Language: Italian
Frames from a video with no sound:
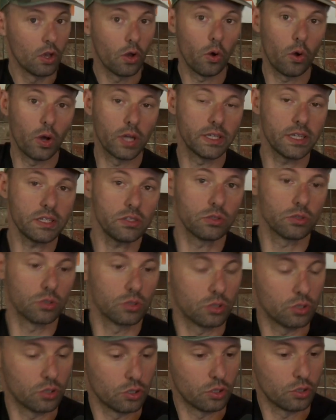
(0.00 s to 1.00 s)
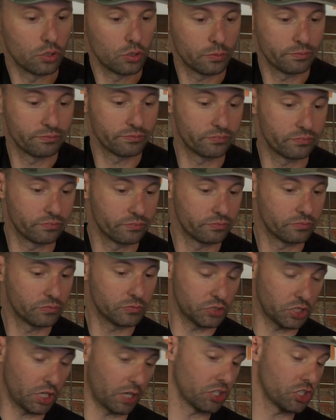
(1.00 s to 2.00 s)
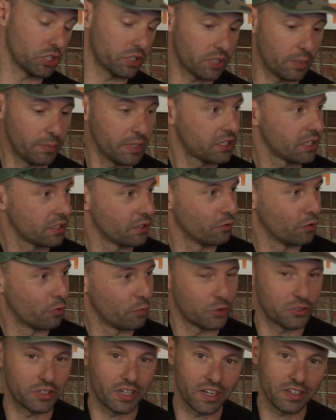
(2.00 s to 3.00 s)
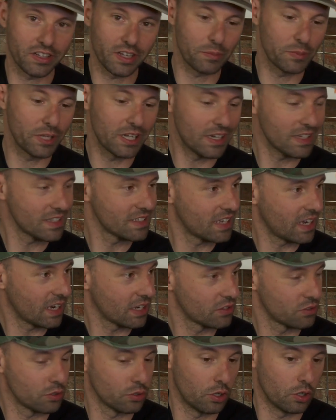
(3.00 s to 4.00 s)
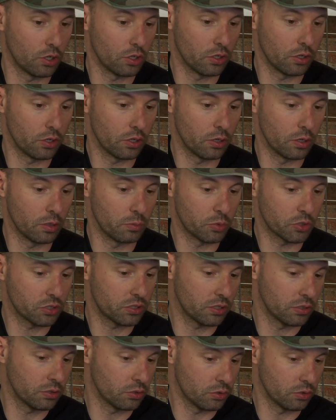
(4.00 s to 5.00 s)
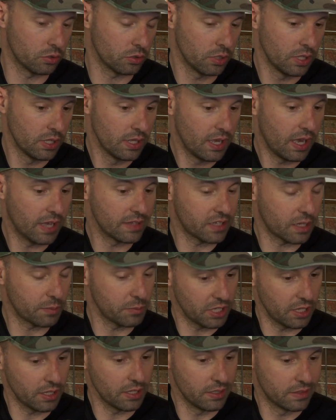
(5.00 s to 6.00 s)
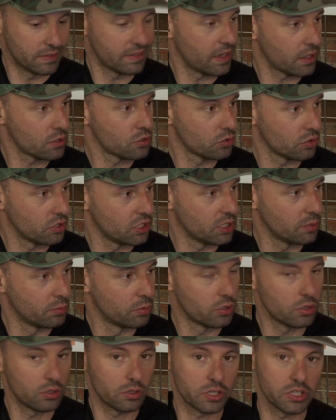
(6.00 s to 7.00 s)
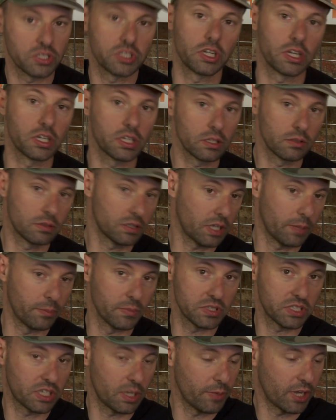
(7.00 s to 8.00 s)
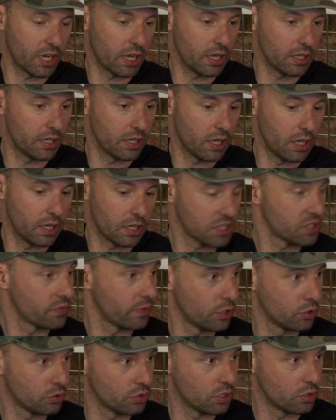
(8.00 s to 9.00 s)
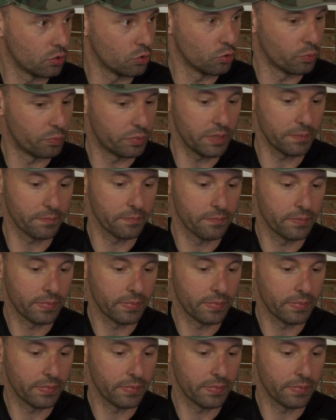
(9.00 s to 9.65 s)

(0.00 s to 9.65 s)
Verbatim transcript: Oh, adesso cioè, certamente devo portare a termine la saga, sto portando a termine il terzo libro che si, si chiamerà Il risveglio dei lupi,